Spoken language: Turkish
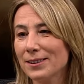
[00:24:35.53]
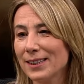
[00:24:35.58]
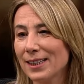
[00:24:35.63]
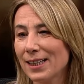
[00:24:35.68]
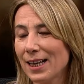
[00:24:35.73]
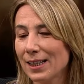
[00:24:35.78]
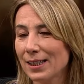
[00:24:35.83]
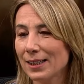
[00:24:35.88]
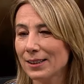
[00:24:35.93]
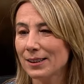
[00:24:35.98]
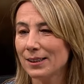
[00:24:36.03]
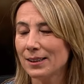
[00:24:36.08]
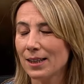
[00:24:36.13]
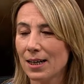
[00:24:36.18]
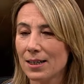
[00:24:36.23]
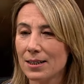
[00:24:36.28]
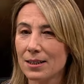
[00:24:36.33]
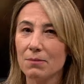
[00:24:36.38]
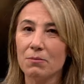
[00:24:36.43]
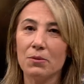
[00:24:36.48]
Celaleddin
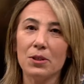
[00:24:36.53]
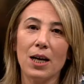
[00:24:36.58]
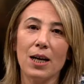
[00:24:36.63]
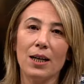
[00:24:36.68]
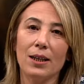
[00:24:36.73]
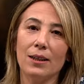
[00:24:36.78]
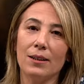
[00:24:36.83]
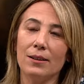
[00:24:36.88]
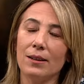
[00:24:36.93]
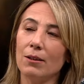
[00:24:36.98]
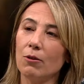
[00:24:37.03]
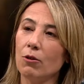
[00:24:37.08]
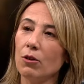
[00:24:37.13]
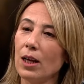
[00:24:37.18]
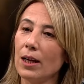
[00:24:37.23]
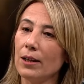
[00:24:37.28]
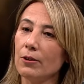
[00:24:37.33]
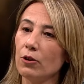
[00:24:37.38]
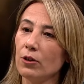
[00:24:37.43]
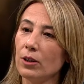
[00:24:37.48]
Harzimşah'a kadar
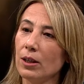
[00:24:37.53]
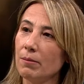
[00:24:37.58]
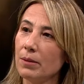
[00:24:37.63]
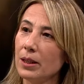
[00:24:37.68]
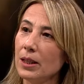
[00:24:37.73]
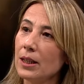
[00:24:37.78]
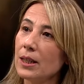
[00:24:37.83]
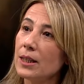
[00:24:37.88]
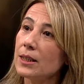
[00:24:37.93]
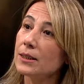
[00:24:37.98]
olan dönemi